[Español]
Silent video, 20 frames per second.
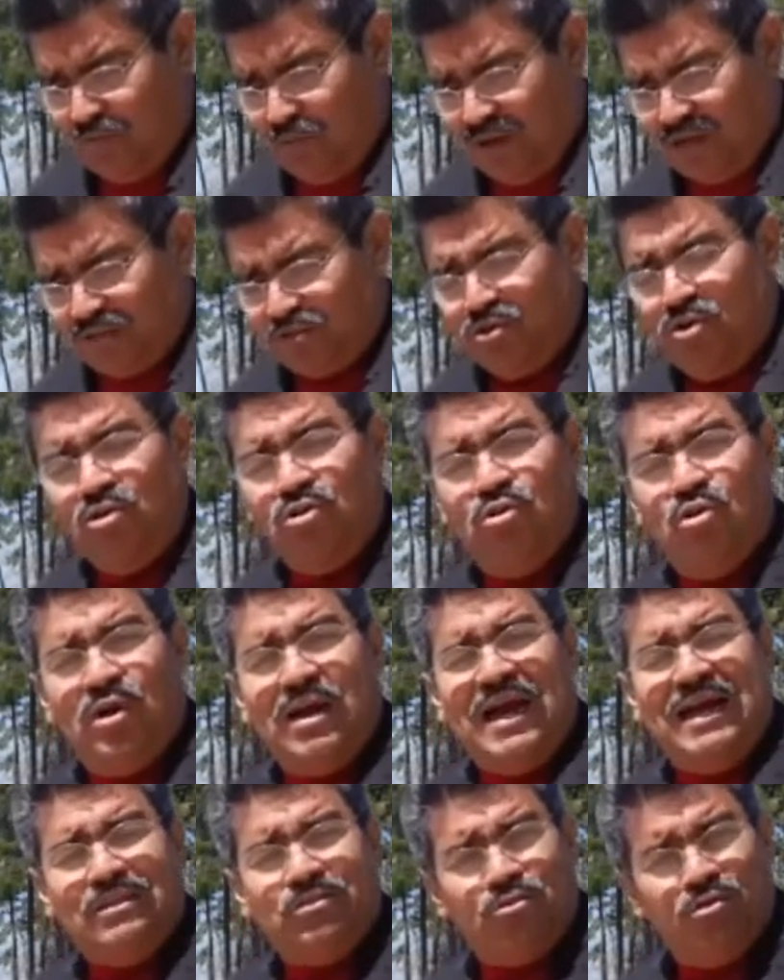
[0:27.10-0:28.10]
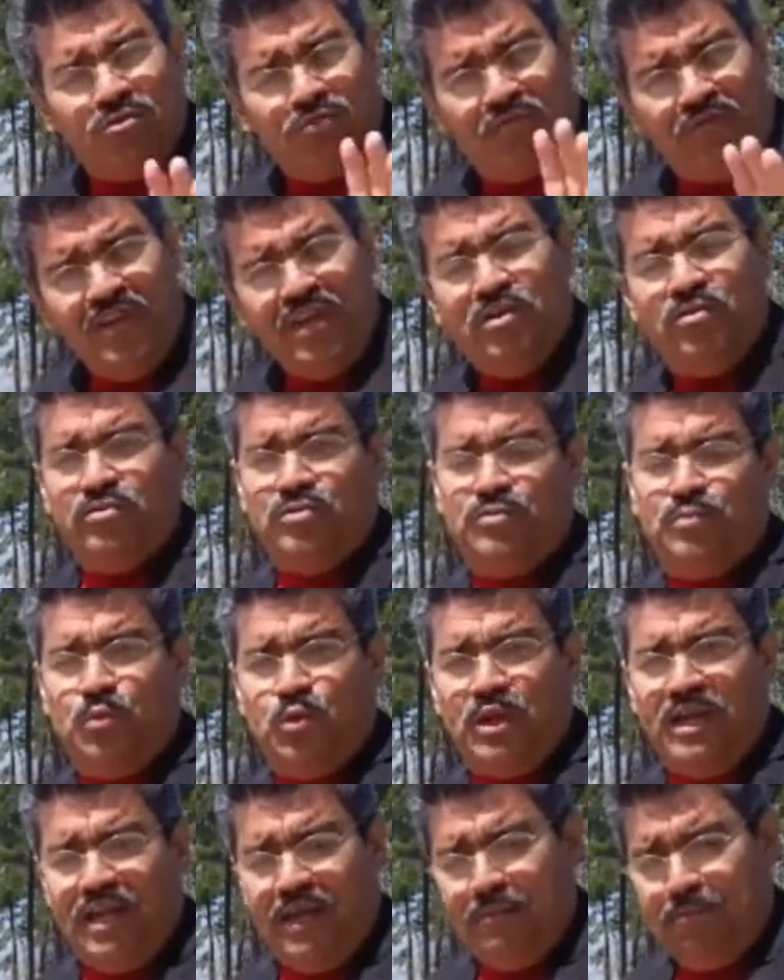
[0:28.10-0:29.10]
como que son los gastos fijos.
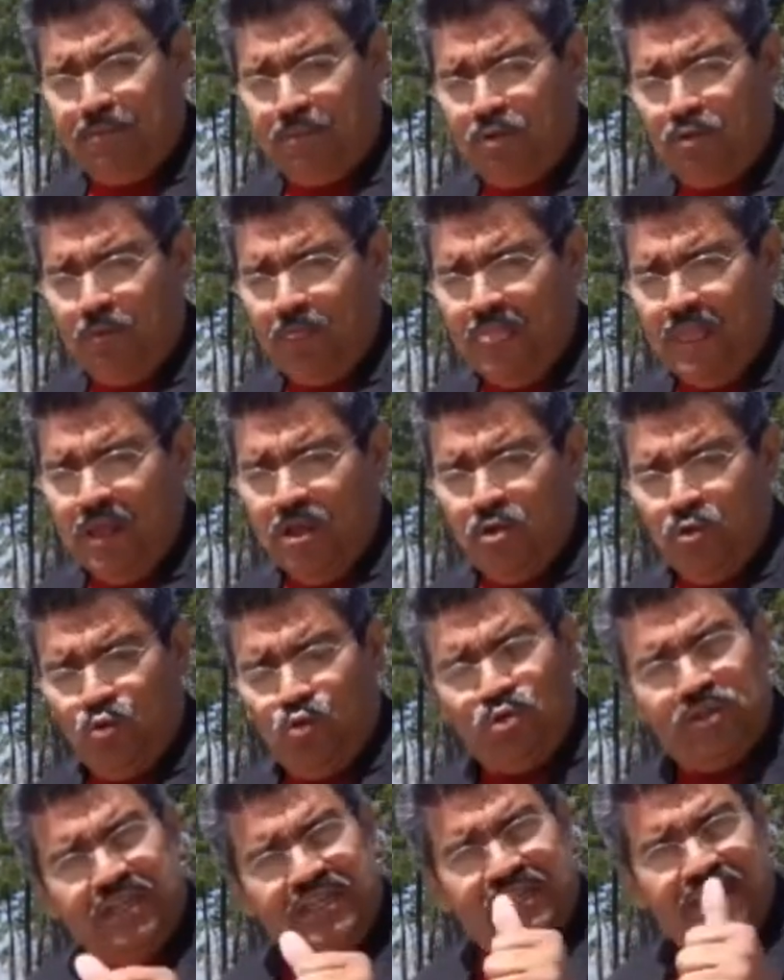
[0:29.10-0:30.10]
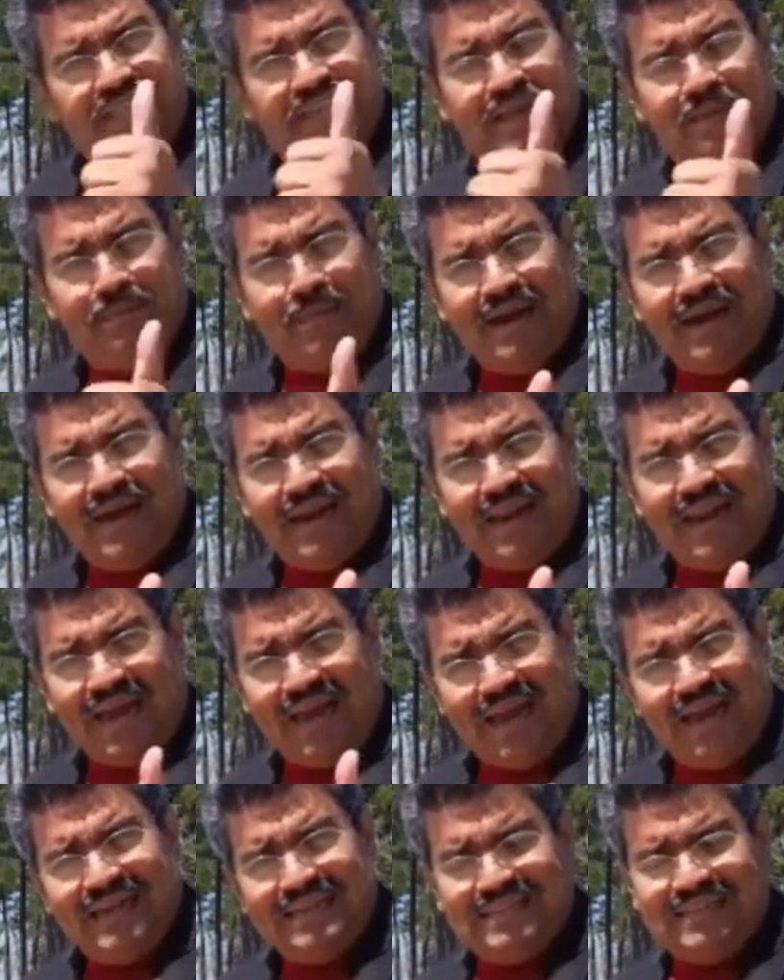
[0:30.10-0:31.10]
Por ejemplo, usted tiene que pagar
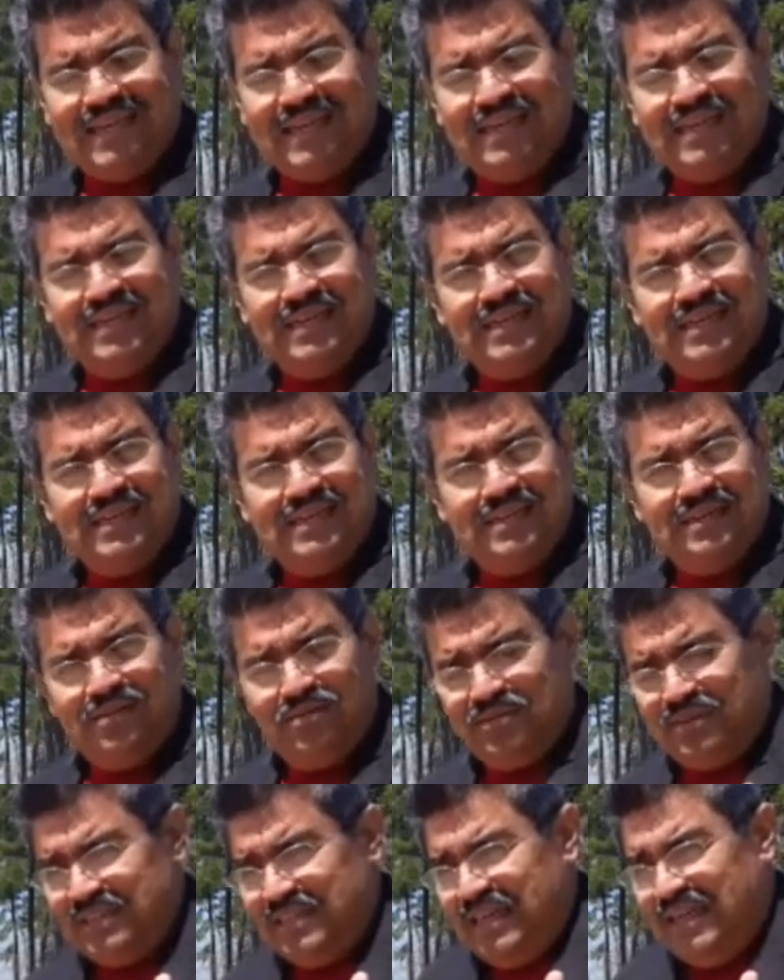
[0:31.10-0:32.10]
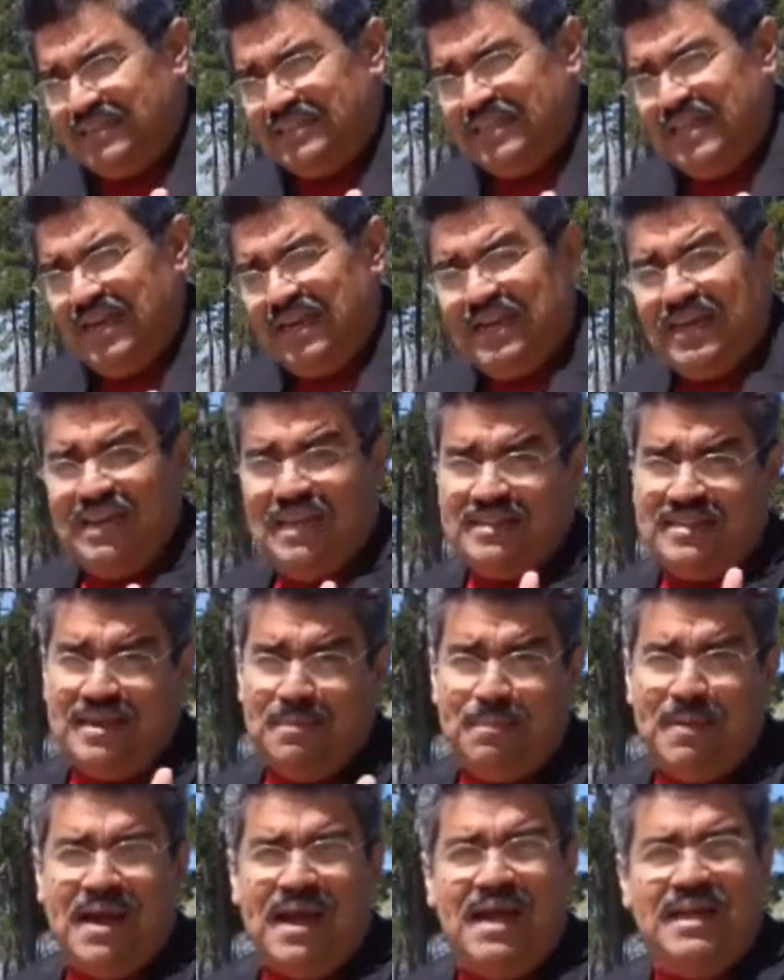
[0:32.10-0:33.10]
la casa, si ya sea que la
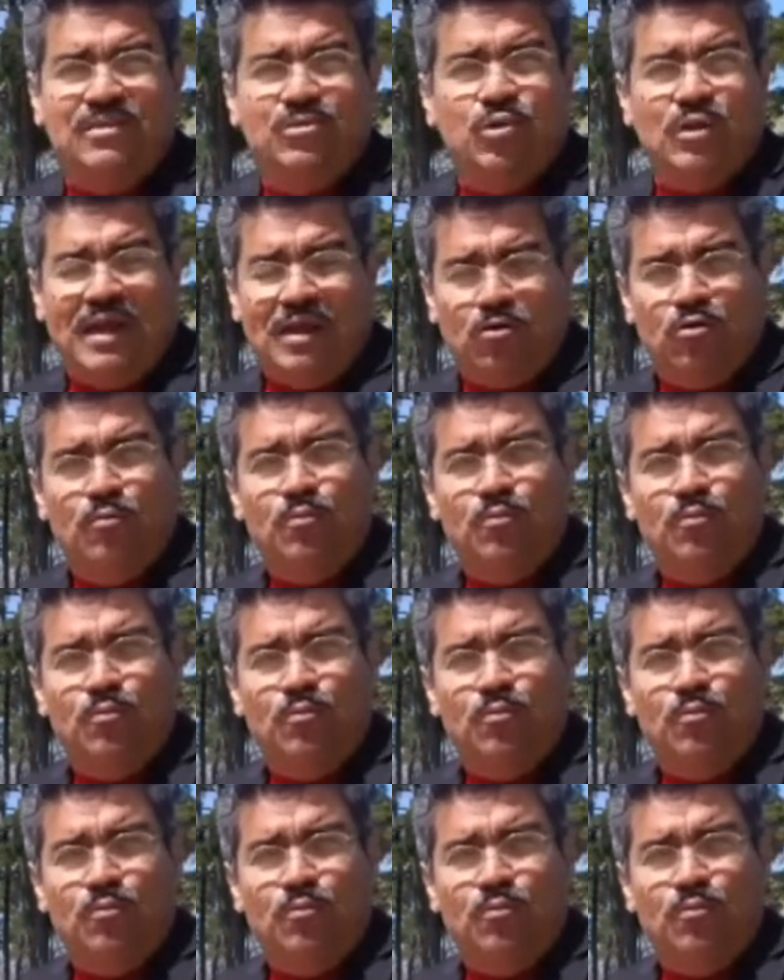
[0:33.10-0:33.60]
está pagando, la